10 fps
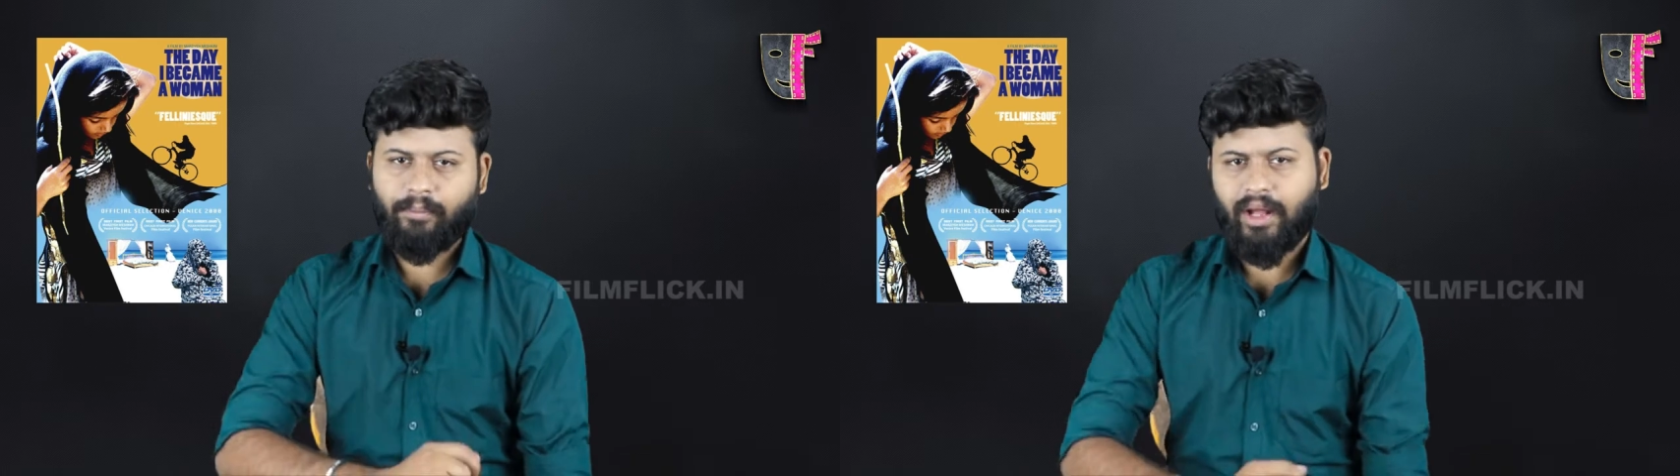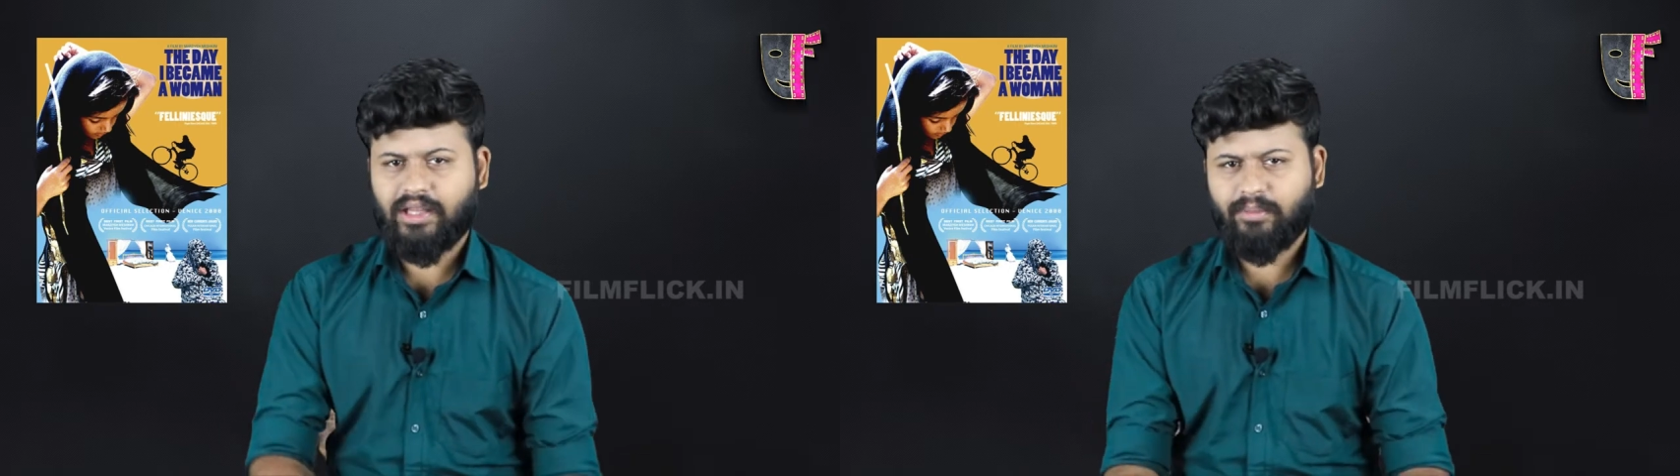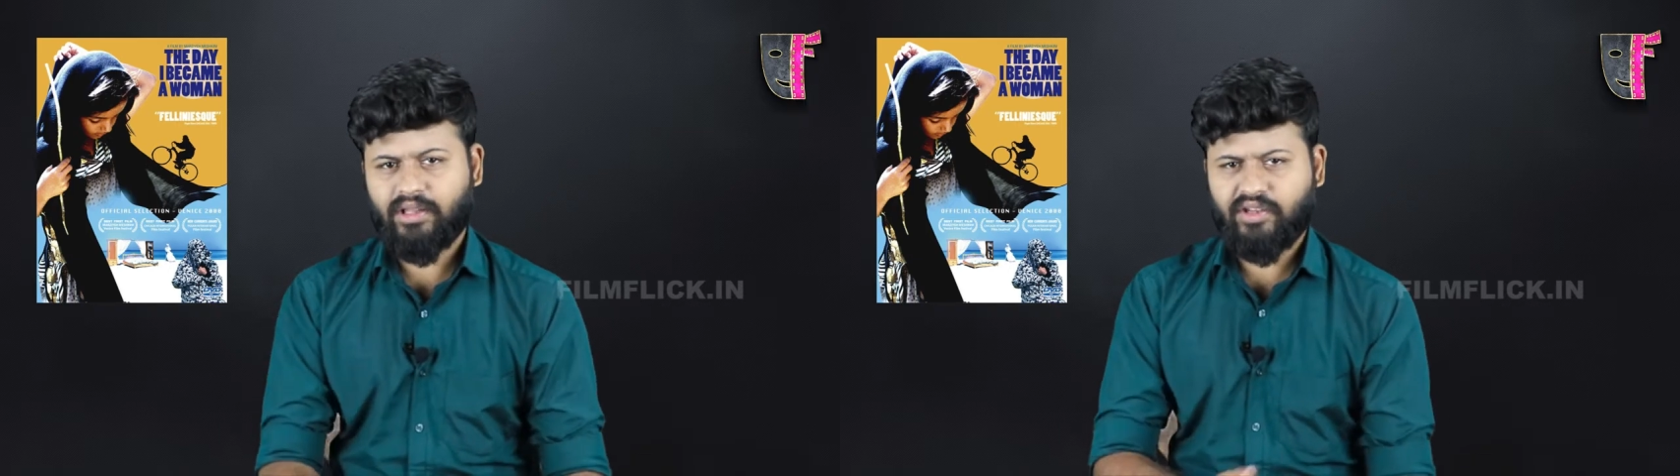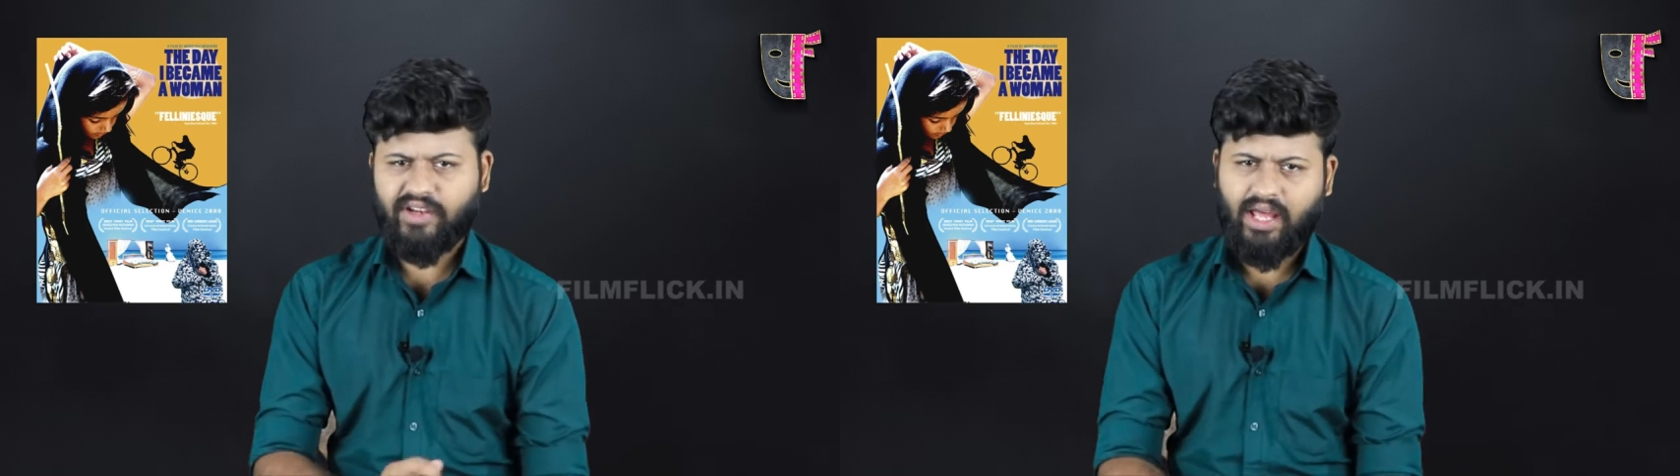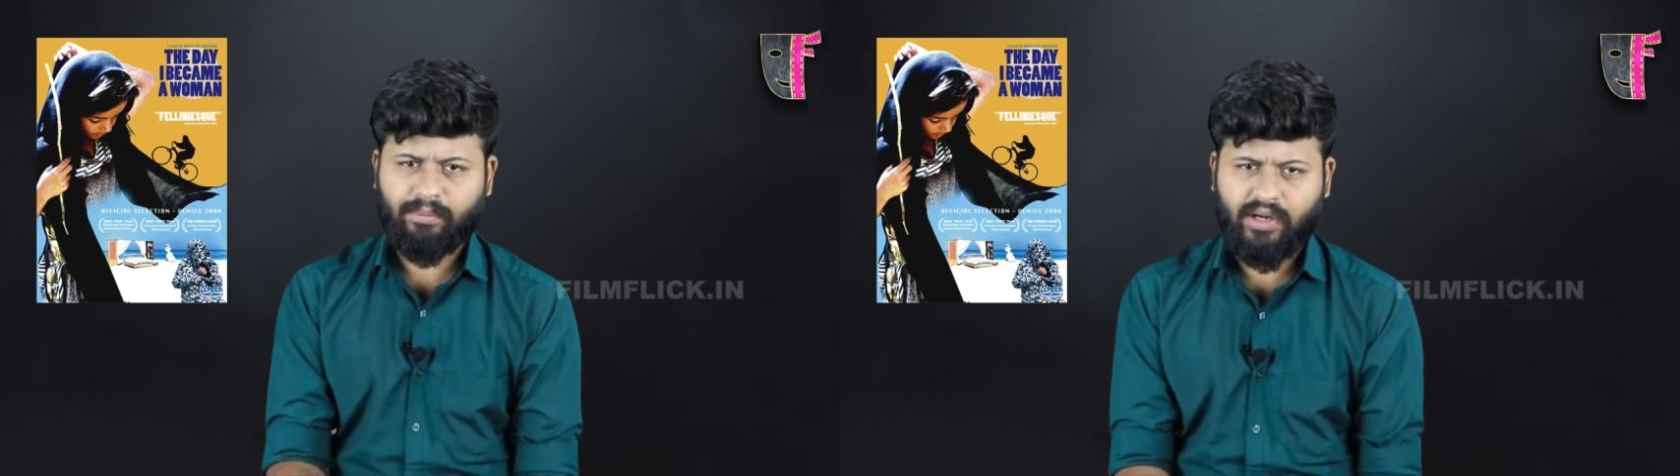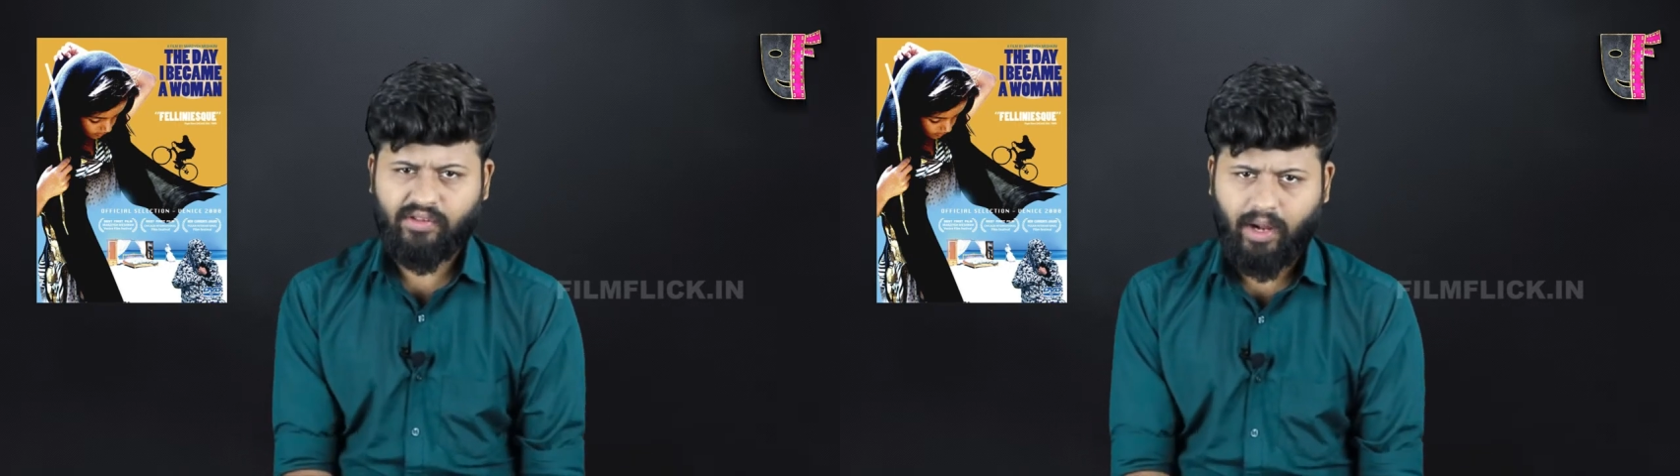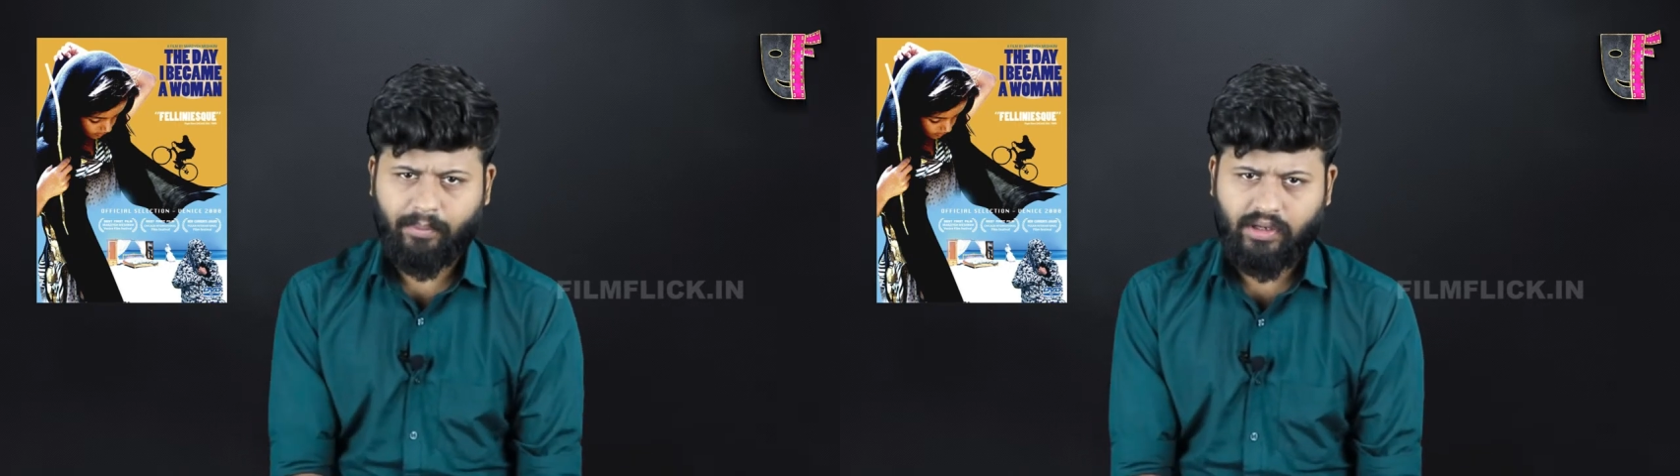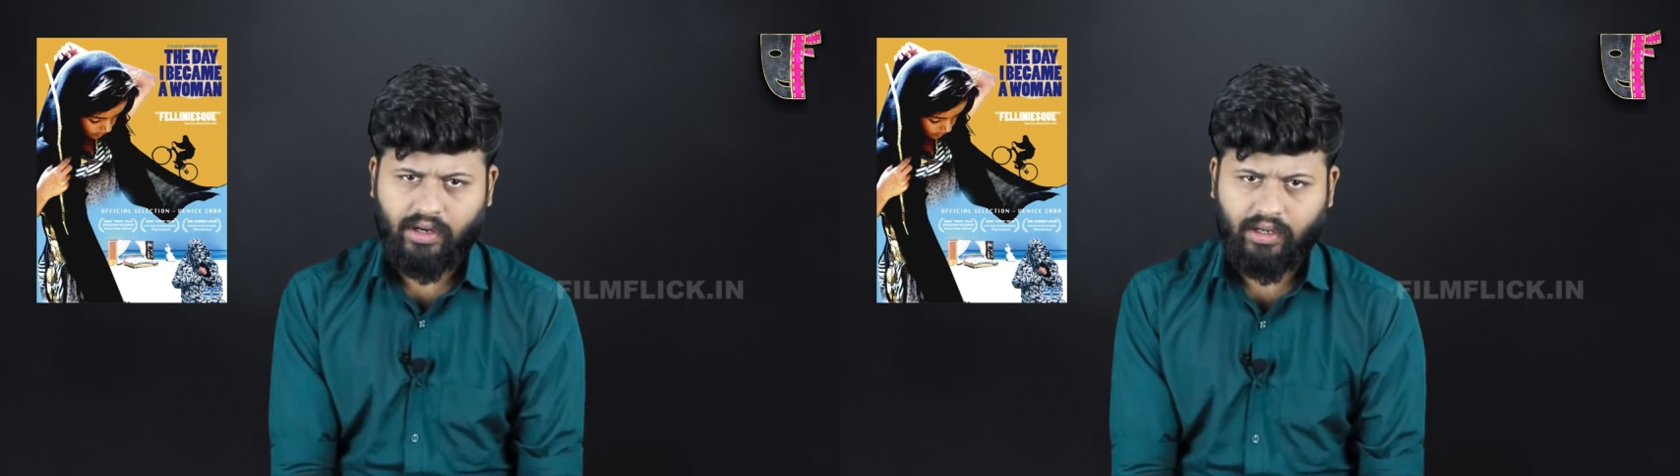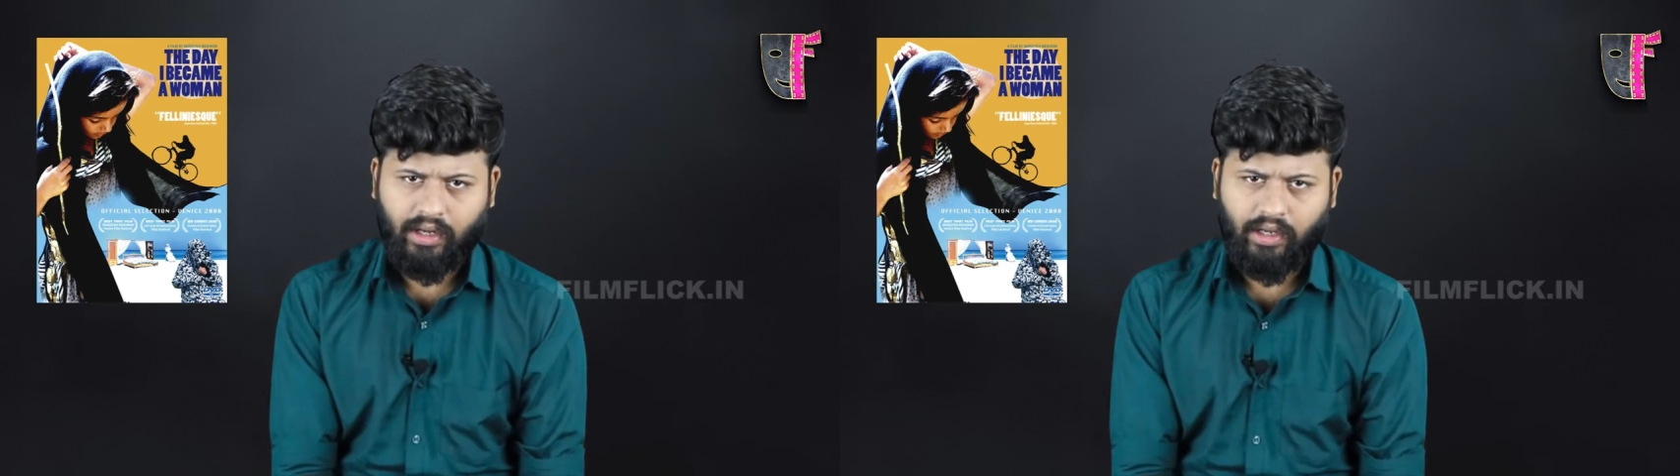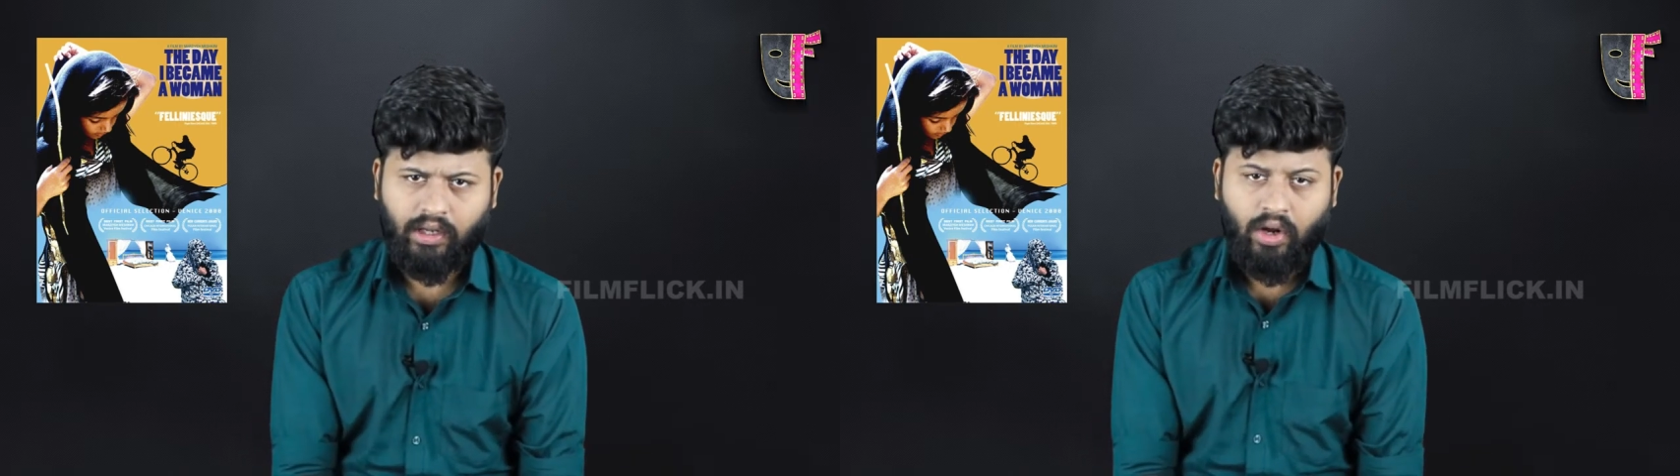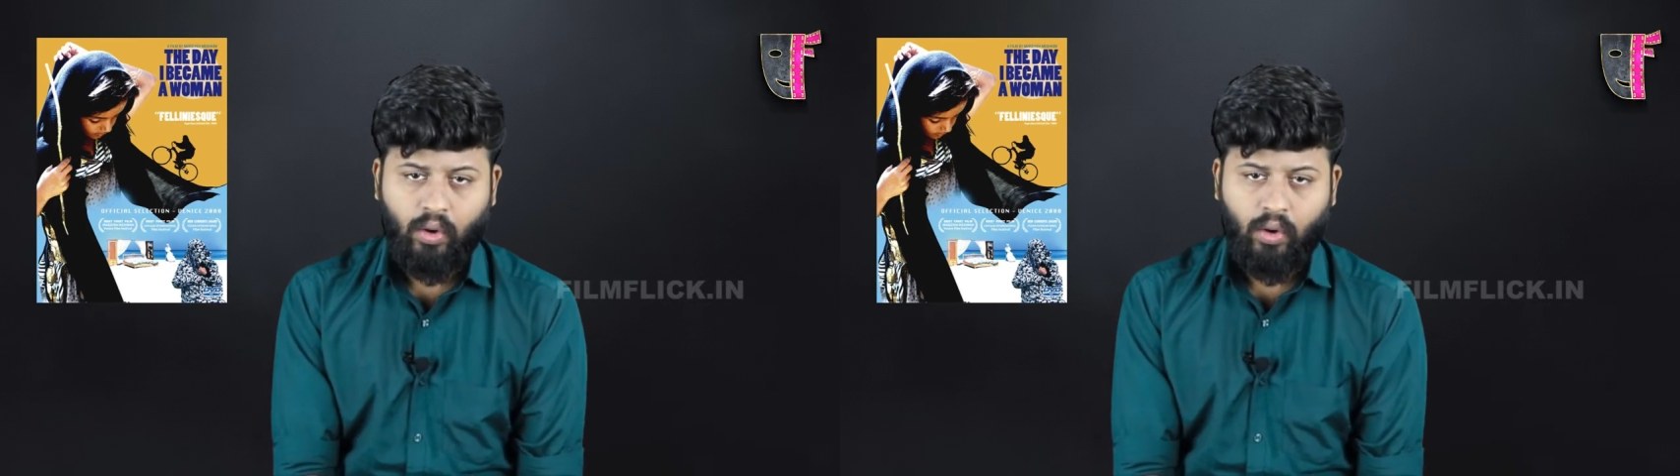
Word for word: மாற்றி மாற்றி ஷேர் பண்ணி சாப்பிட்ருக்காங்க